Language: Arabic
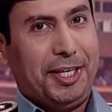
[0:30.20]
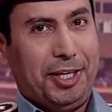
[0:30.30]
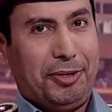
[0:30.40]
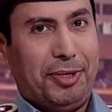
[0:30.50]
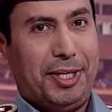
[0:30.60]

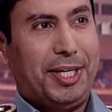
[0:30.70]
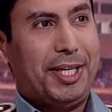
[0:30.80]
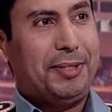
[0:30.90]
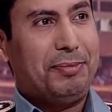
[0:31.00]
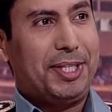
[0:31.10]
الاخوه
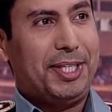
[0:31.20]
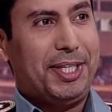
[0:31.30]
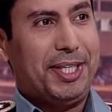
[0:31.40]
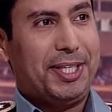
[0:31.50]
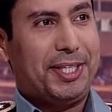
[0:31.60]

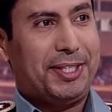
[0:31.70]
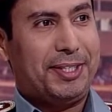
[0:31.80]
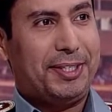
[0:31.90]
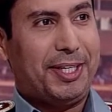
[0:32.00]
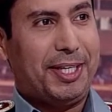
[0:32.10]
المشاهدين الله
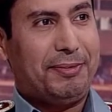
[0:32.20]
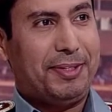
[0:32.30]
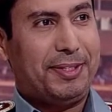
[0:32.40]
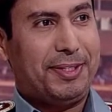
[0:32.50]
يحفظك الله. طبعا انت